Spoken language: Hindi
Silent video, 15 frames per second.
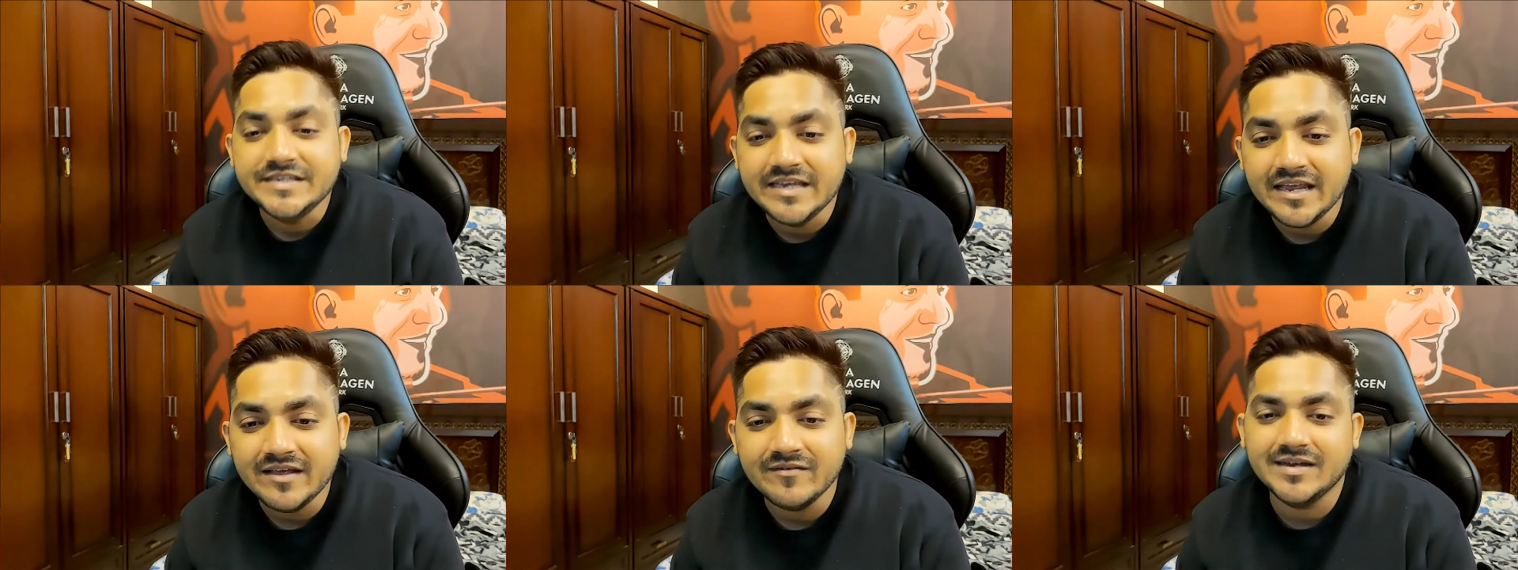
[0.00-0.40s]

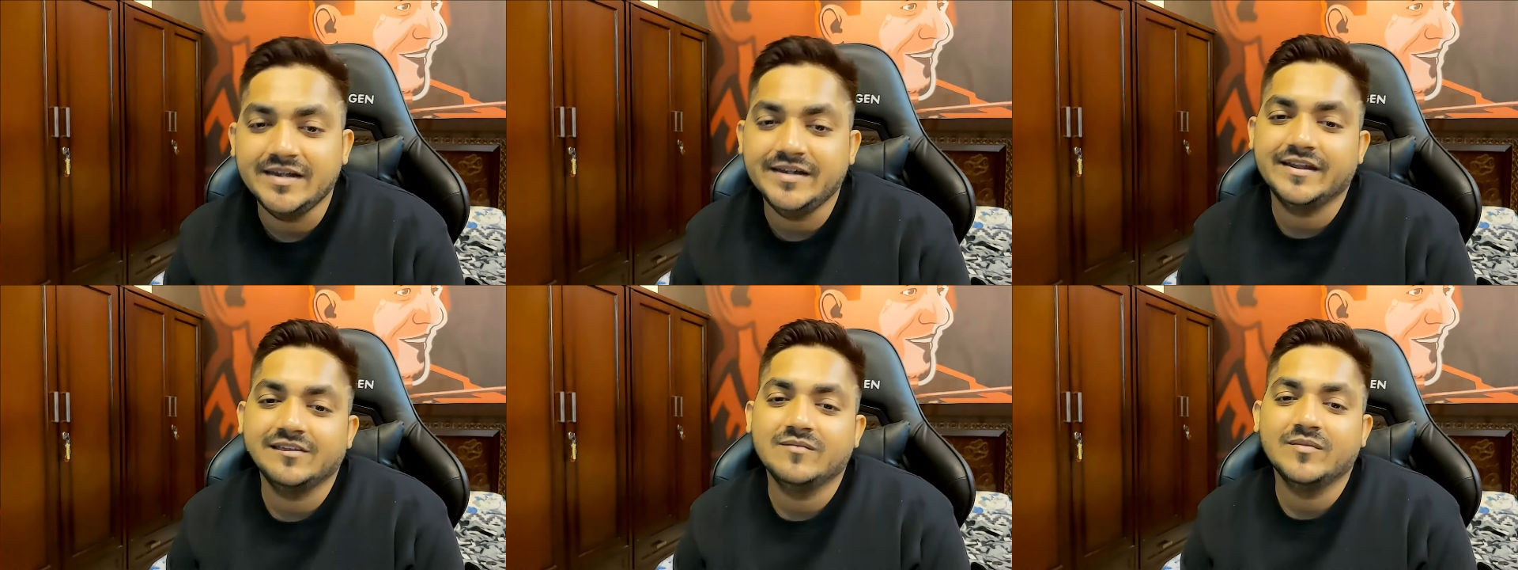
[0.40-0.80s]
ये
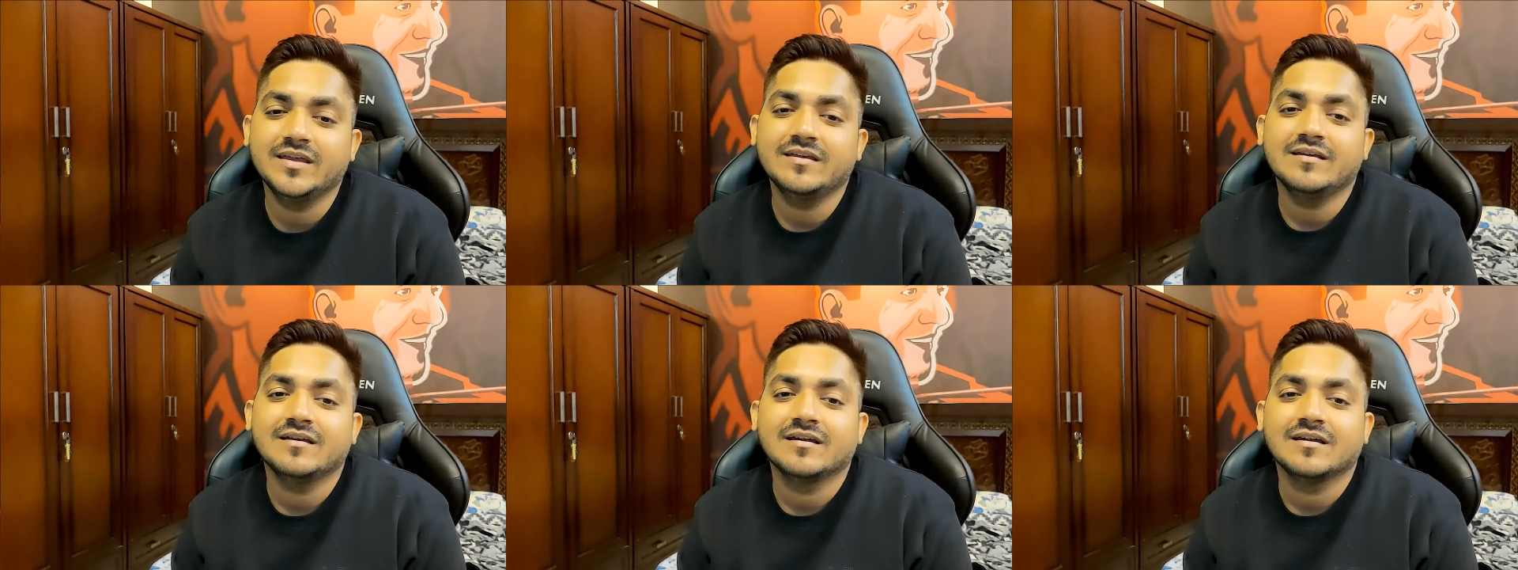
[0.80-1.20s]
वाली
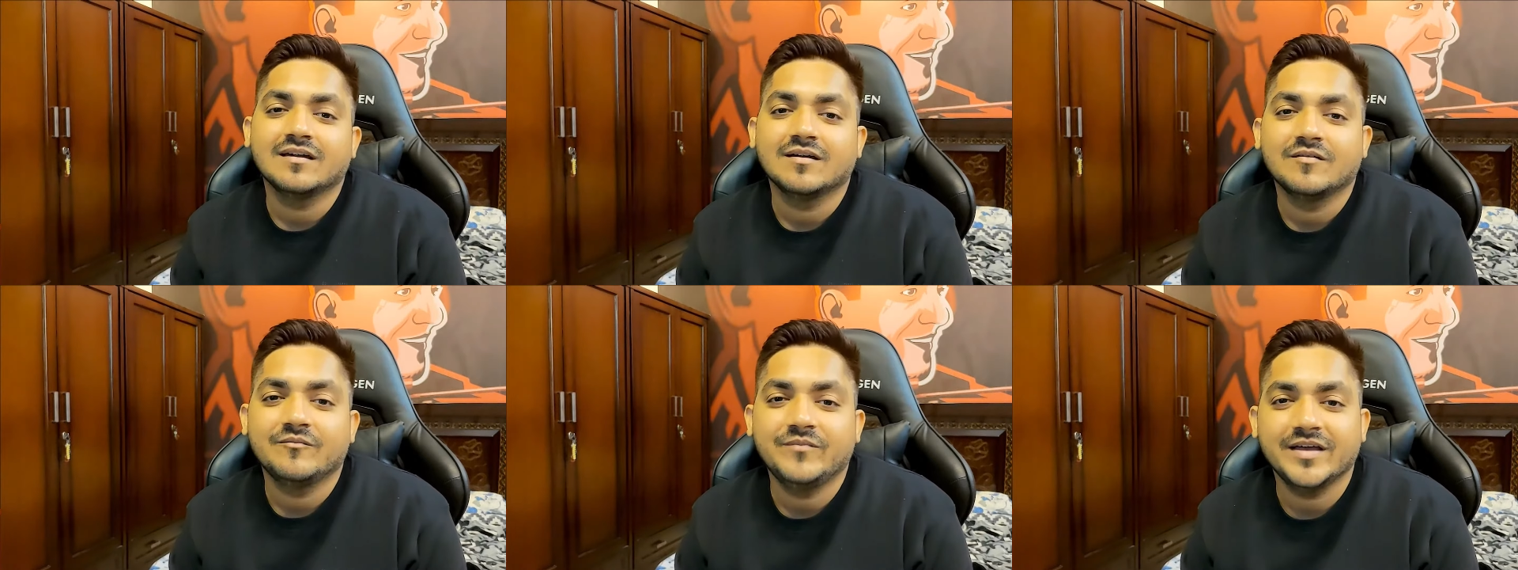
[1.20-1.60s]
टीमें
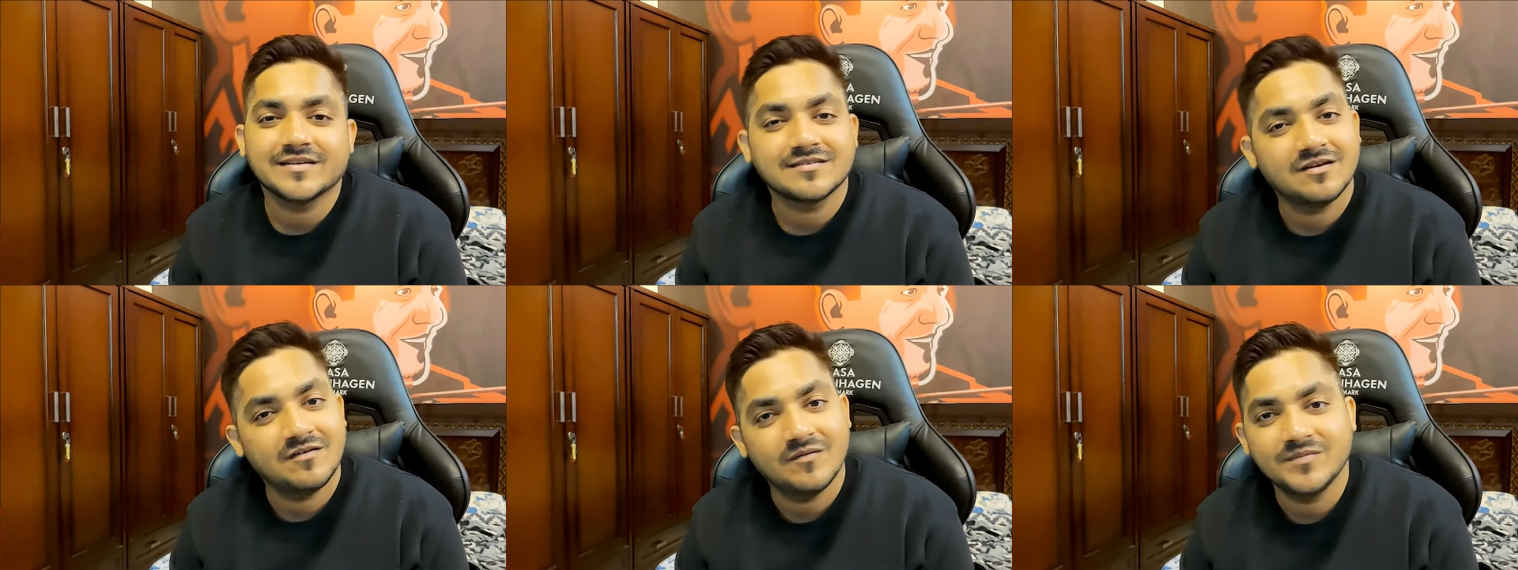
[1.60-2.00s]

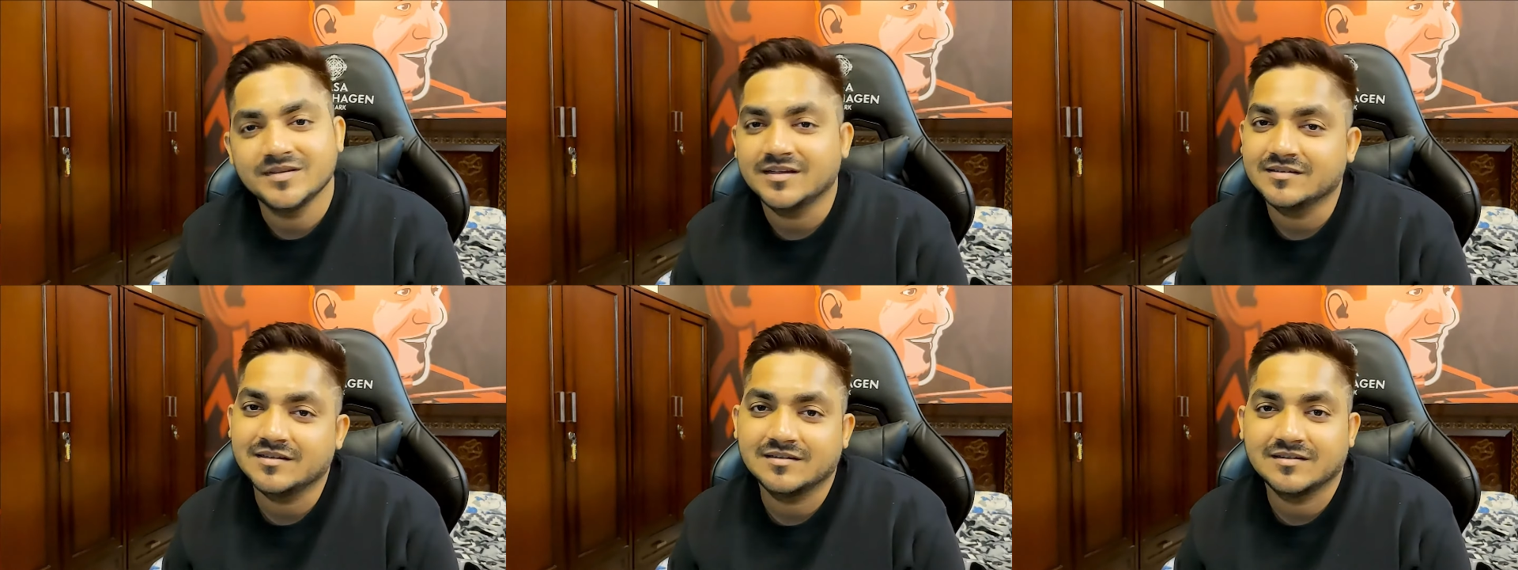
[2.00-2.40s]
पैसा
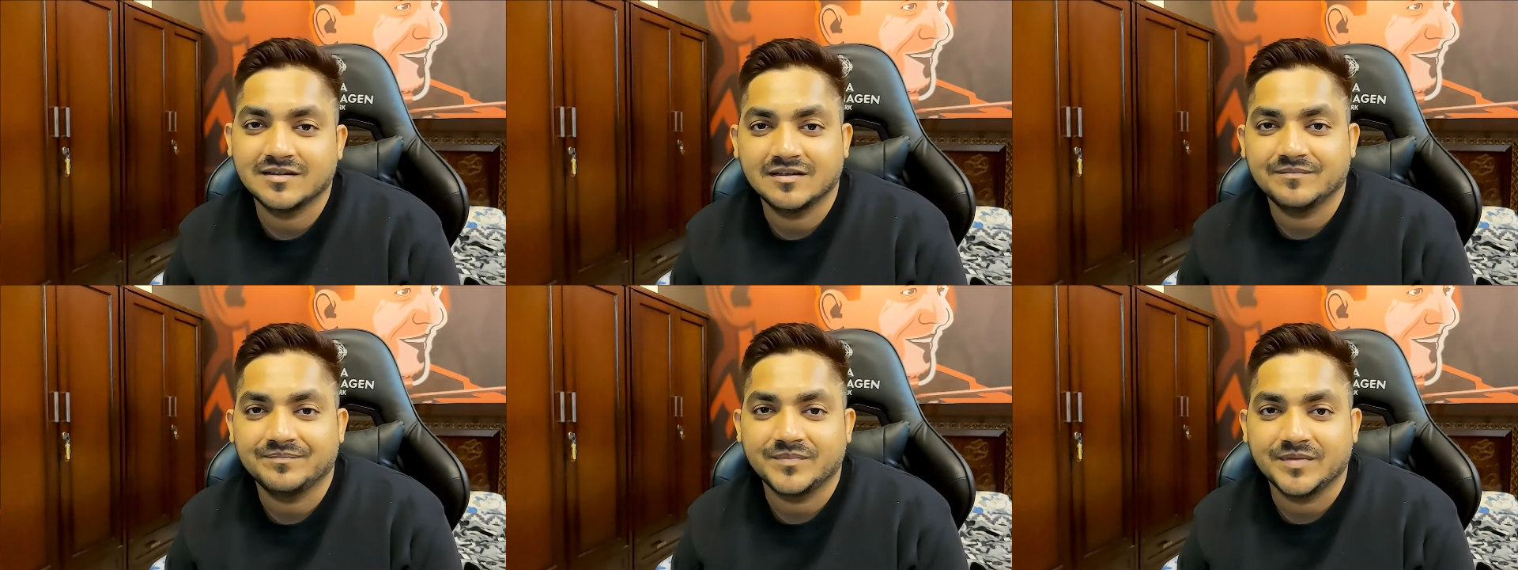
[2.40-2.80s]
वापस आ
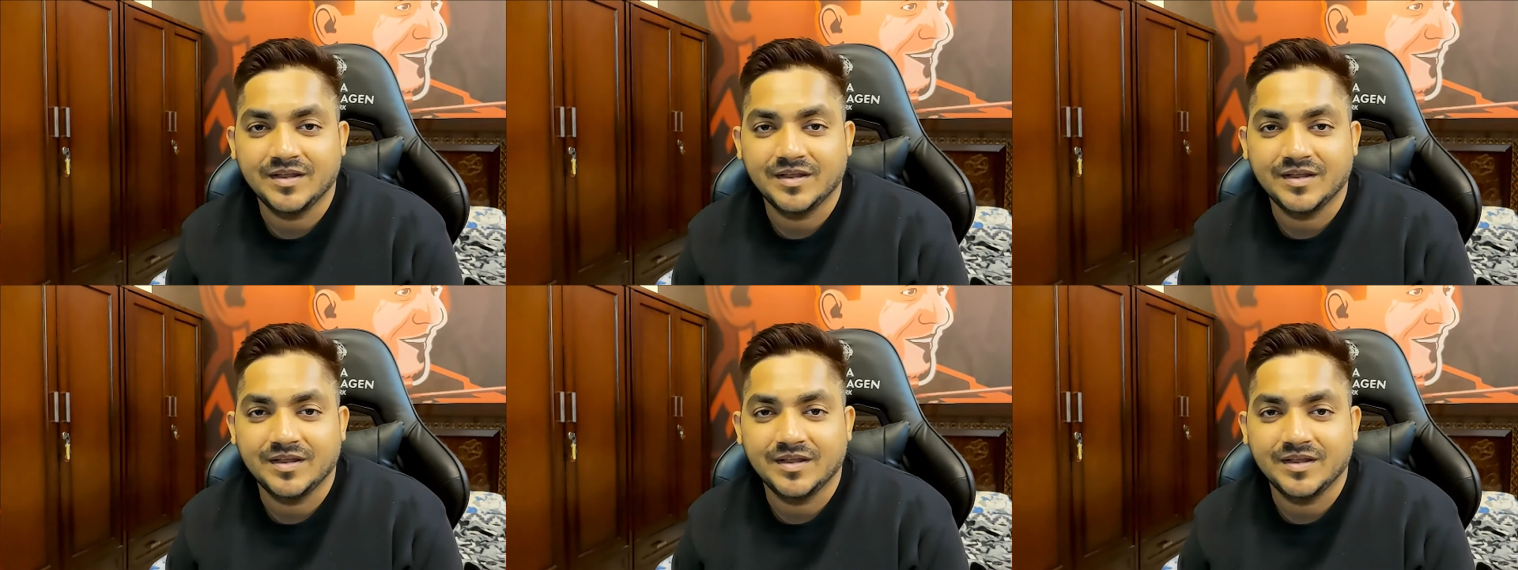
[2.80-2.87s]
जाता है